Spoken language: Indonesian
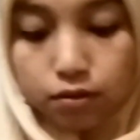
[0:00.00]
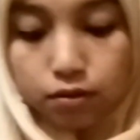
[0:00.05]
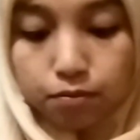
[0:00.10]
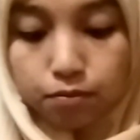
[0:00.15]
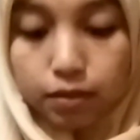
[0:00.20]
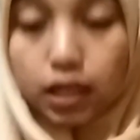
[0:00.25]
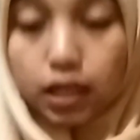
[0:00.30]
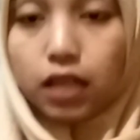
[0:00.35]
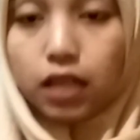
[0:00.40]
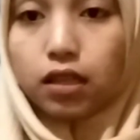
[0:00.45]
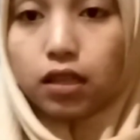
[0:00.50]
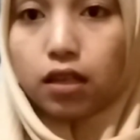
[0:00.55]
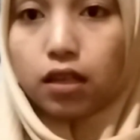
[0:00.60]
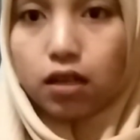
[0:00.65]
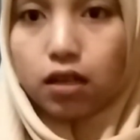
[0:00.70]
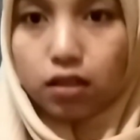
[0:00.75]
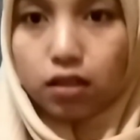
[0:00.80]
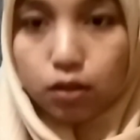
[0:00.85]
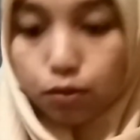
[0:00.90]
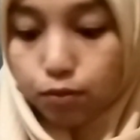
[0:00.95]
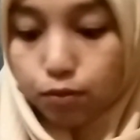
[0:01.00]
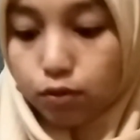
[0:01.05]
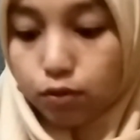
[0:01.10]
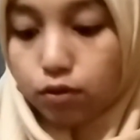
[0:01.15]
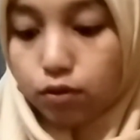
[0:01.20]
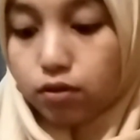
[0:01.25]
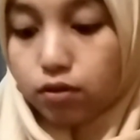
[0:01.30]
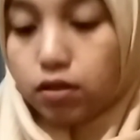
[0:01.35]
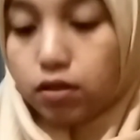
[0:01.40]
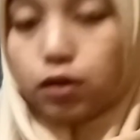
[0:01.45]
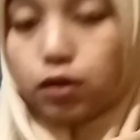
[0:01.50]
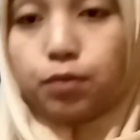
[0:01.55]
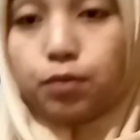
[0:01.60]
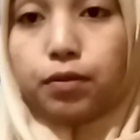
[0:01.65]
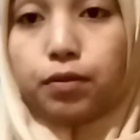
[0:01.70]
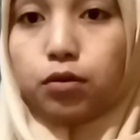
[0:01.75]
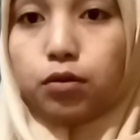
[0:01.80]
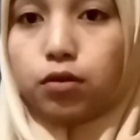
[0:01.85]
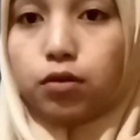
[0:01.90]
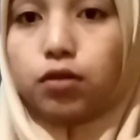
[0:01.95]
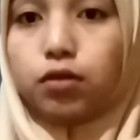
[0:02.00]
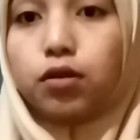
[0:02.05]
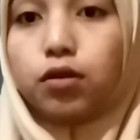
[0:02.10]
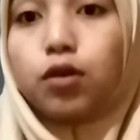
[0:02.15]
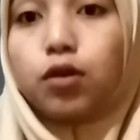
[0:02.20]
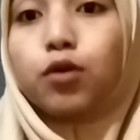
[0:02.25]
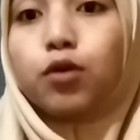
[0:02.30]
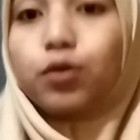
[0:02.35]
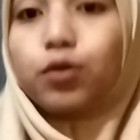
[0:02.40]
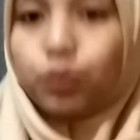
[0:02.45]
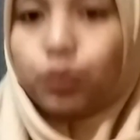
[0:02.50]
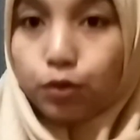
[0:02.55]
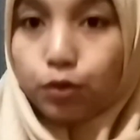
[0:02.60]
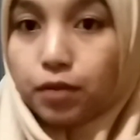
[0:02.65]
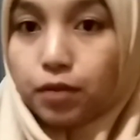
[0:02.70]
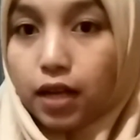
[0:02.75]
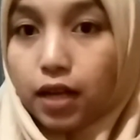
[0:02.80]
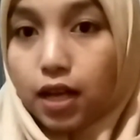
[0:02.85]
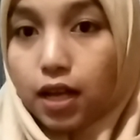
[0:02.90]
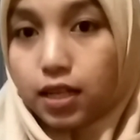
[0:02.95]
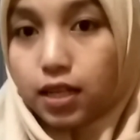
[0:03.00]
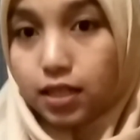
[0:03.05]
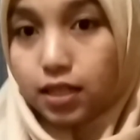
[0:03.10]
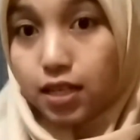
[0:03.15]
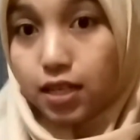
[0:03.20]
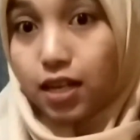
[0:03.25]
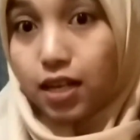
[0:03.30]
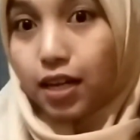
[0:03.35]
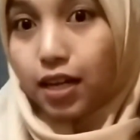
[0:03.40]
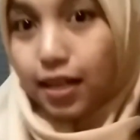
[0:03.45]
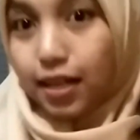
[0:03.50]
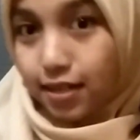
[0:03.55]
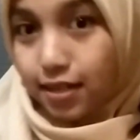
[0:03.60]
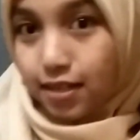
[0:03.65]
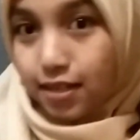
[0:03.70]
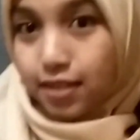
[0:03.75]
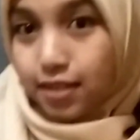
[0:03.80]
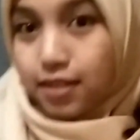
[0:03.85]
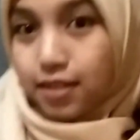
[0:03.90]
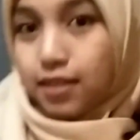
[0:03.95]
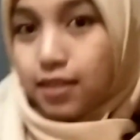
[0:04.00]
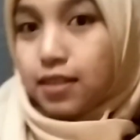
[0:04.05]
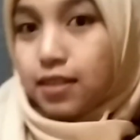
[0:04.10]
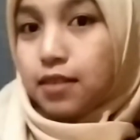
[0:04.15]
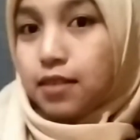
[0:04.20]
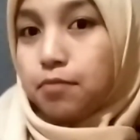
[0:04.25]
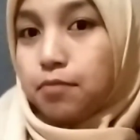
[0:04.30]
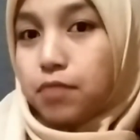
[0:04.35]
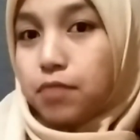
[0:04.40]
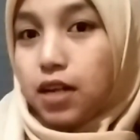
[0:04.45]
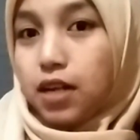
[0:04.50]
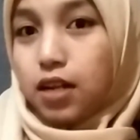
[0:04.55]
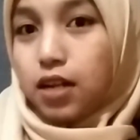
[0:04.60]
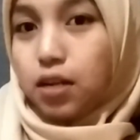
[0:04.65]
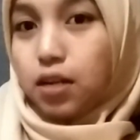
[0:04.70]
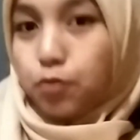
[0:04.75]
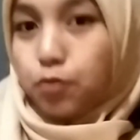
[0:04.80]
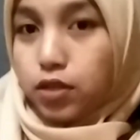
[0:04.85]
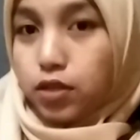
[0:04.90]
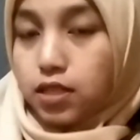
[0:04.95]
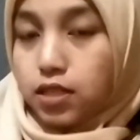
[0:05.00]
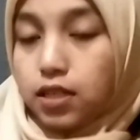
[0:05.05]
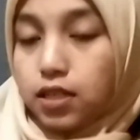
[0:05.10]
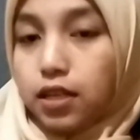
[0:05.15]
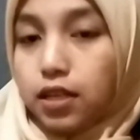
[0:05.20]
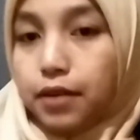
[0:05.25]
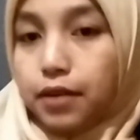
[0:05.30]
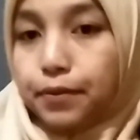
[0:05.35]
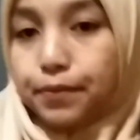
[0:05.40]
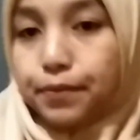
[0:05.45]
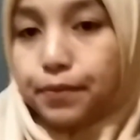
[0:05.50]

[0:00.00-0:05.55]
peniti ataupun burung pentul untuk menahan ini agar berada di pasirnya.